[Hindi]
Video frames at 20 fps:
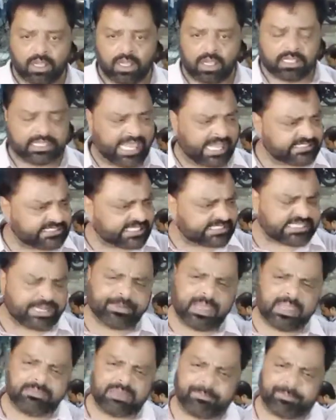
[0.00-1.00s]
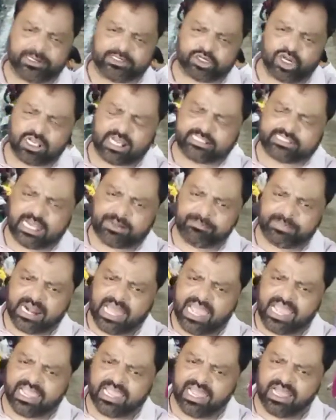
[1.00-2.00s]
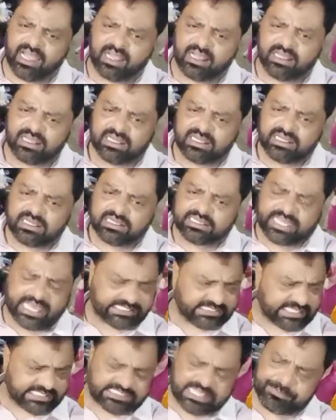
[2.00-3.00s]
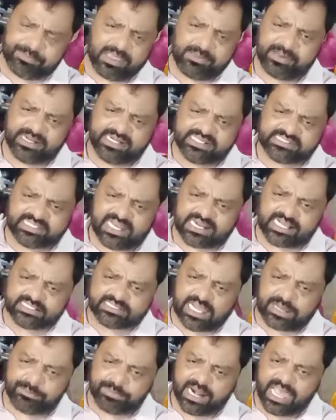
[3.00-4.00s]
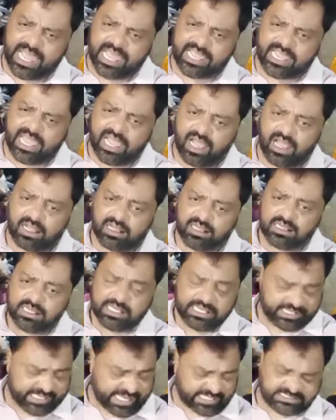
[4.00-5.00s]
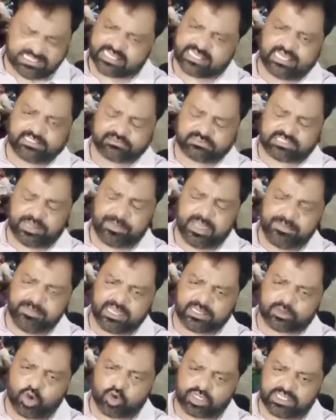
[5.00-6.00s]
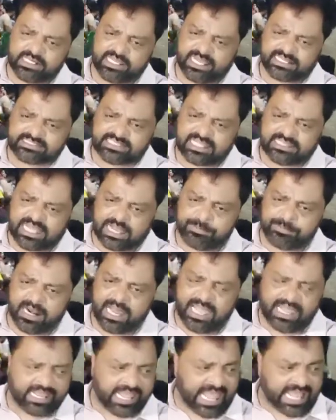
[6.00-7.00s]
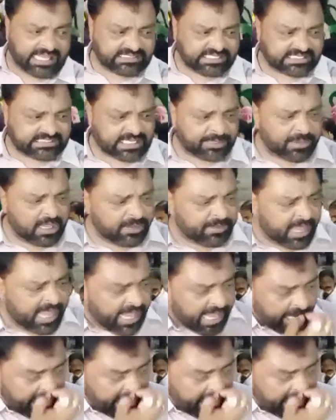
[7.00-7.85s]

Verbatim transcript: कैसे समय में पेट्रोल का दाम बढ़ाया गया कैसे समय में डीजल का दाम बढ़ाया गया कैसे समय में कोकिंग गैस का दाम बढ़ाया गया ऐसे समय में